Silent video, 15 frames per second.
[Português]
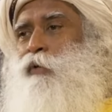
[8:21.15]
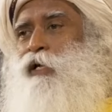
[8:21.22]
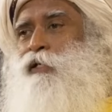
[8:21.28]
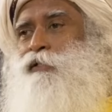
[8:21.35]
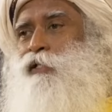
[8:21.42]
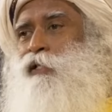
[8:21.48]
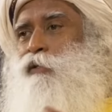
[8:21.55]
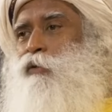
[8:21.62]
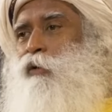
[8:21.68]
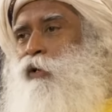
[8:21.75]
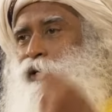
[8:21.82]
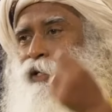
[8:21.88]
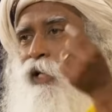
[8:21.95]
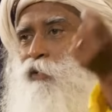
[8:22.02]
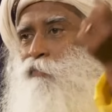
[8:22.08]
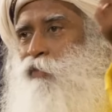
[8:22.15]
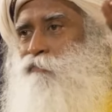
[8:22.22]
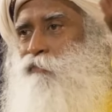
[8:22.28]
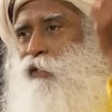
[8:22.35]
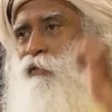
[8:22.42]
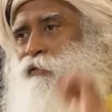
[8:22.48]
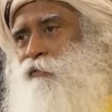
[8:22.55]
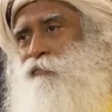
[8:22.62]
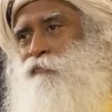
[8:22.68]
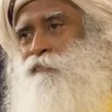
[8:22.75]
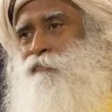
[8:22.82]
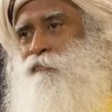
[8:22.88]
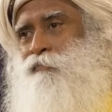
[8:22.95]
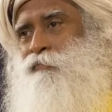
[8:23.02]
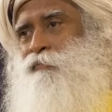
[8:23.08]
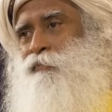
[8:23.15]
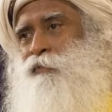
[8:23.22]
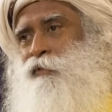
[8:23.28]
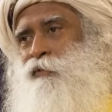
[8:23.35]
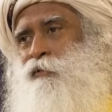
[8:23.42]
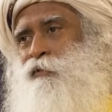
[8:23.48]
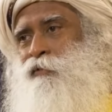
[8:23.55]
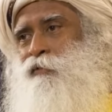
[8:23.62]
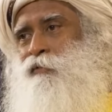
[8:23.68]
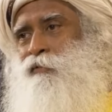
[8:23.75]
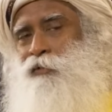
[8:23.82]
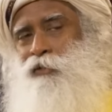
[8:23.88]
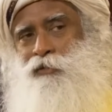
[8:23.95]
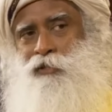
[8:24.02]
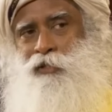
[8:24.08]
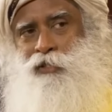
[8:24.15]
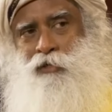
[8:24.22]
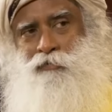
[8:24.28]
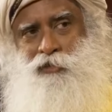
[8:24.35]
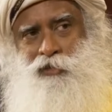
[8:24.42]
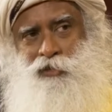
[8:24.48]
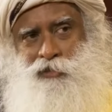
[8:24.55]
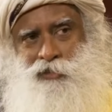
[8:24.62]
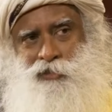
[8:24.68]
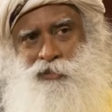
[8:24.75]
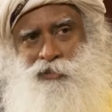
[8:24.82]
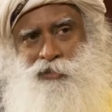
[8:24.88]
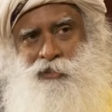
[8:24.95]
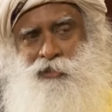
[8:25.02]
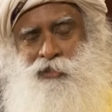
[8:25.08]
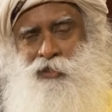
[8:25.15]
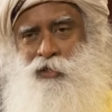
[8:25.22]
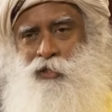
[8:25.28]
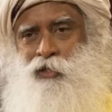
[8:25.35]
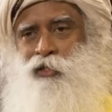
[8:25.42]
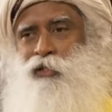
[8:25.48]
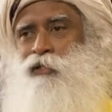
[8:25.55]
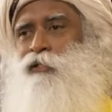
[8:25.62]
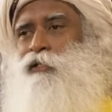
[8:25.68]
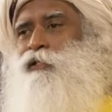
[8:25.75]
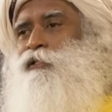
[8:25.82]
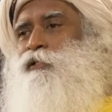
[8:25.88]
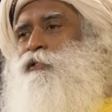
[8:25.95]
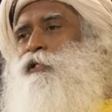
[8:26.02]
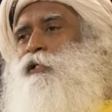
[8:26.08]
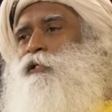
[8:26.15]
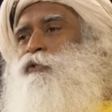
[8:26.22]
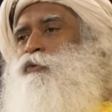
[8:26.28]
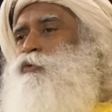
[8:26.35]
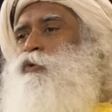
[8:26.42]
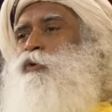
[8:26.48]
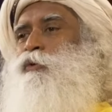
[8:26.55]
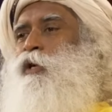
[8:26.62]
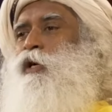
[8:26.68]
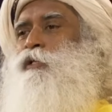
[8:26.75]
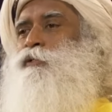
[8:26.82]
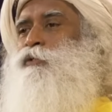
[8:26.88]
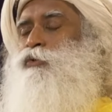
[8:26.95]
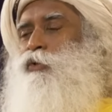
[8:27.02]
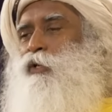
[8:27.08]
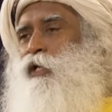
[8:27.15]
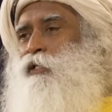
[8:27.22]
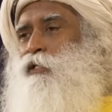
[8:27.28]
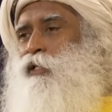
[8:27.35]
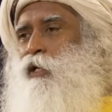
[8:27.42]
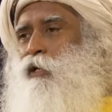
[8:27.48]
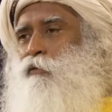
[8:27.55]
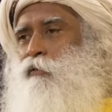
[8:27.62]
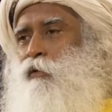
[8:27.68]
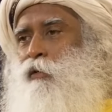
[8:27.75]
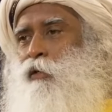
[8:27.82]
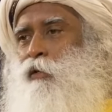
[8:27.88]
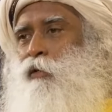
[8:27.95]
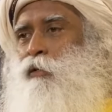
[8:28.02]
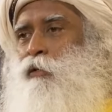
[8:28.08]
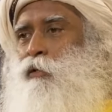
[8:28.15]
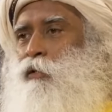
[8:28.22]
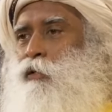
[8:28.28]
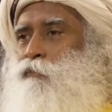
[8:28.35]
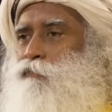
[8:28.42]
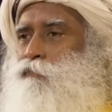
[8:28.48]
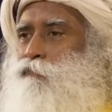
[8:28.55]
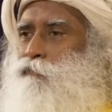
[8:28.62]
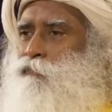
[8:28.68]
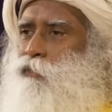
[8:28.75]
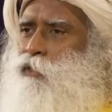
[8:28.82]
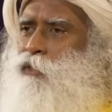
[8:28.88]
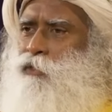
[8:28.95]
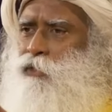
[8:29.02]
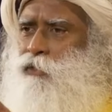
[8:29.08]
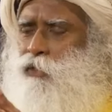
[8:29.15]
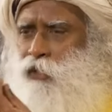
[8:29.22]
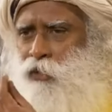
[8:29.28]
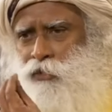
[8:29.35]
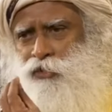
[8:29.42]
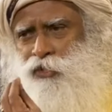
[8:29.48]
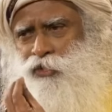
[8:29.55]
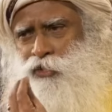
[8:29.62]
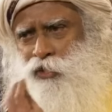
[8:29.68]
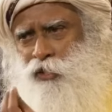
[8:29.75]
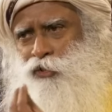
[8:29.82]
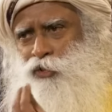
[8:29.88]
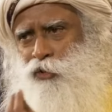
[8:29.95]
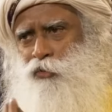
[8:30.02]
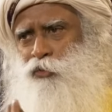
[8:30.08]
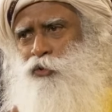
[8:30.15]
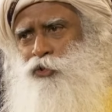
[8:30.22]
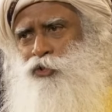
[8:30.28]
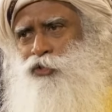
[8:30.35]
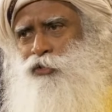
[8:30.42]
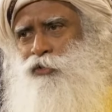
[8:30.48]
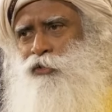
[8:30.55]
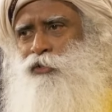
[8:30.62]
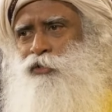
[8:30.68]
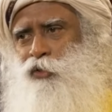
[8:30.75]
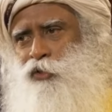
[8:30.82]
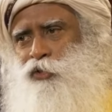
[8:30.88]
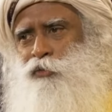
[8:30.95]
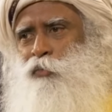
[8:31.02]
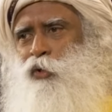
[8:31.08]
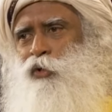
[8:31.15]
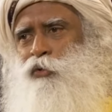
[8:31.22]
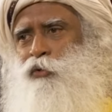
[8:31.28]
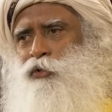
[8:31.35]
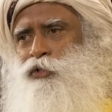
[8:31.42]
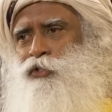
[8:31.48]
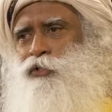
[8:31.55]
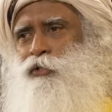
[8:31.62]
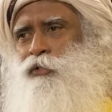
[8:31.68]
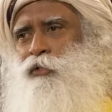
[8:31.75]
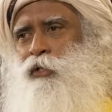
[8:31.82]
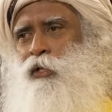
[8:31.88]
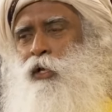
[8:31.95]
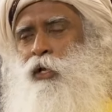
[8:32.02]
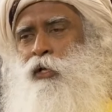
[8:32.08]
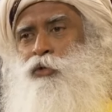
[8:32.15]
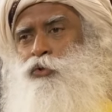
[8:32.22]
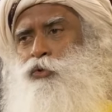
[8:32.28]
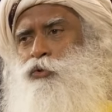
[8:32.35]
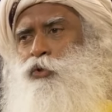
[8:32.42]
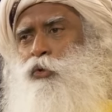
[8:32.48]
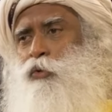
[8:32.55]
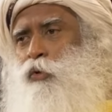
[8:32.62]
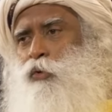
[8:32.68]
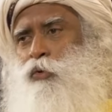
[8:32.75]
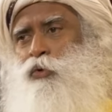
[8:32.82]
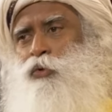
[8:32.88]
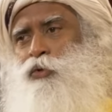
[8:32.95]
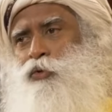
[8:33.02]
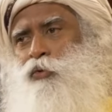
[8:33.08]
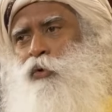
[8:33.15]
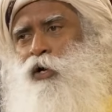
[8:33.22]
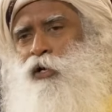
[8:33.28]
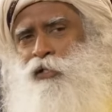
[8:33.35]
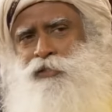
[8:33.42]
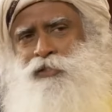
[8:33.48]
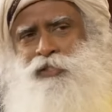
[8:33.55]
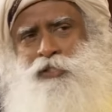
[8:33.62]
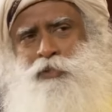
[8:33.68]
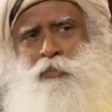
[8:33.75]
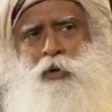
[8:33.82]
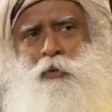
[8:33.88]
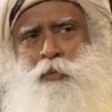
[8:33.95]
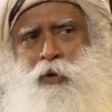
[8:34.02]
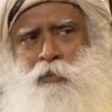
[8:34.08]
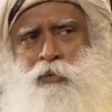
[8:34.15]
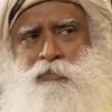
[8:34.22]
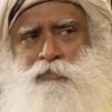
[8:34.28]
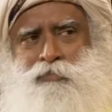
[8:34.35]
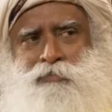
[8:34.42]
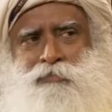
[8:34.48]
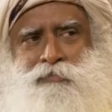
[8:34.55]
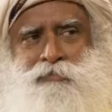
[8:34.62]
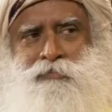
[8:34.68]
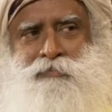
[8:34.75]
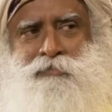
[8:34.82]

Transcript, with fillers: picar, eles vão ligar para o 190. Sim, é assim que funciona. Nesse estado você não pergunta, então agora mesmo se essa é uma questão existencial, não é uma questão pequena. Você não sabe quem você é, isso é um problema pequeno?